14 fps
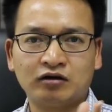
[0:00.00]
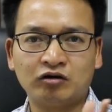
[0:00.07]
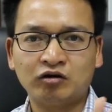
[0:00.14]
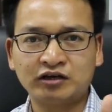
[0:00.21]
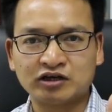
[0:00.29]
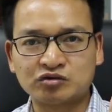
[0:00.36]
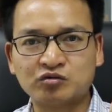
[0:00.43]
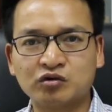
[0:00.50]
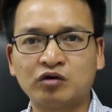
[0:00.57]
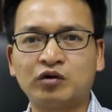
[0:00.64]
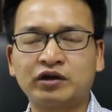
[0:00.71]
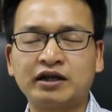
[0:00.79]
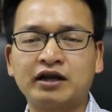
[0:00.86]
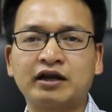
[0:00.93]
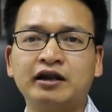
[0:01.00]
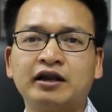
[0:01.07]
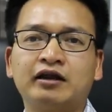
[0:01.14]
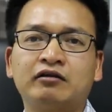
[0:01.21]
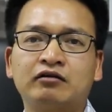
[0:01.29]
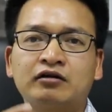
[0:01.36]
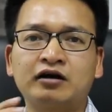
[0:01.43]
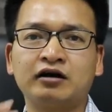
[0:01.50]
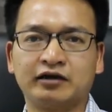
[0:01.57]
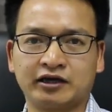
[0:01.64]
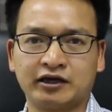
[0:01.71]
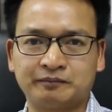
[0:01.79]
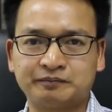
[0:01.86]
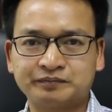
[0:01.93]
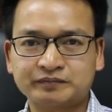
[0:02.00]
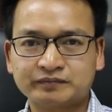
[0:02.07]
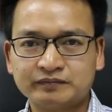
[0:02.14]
nó có thể dùng cái nguồn tiền đấy để nó khởi nghiệp.